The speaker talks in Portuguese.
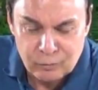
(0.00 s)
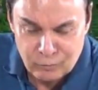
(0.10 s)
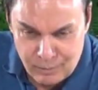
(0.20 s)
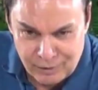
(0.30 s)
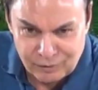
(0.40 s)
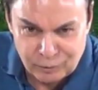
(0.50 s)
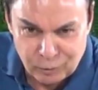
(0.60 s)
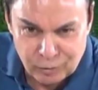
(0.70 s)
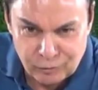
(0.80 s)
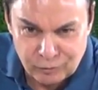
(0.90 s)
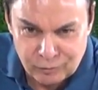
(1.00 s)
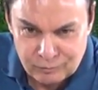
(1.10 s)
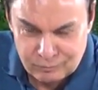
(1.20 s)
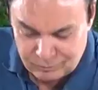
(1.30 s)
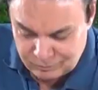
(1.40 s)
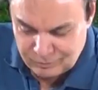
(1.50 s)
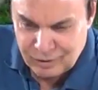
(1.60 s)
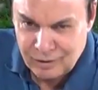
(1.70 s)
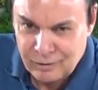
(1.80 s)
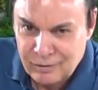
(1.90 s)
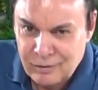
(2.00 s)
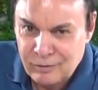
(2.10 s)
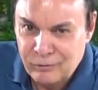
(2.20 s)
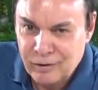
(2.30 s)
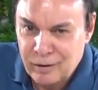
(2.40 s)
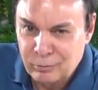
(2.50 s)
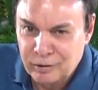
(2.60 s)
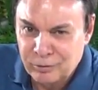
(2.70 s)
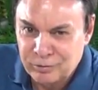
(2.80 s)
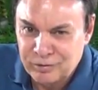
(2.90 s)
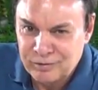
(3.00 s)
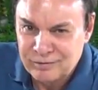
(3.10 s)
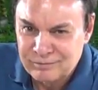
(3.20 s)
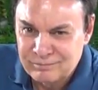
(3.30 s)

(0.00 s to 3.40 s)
Um abraço a todos. Fica com Deus.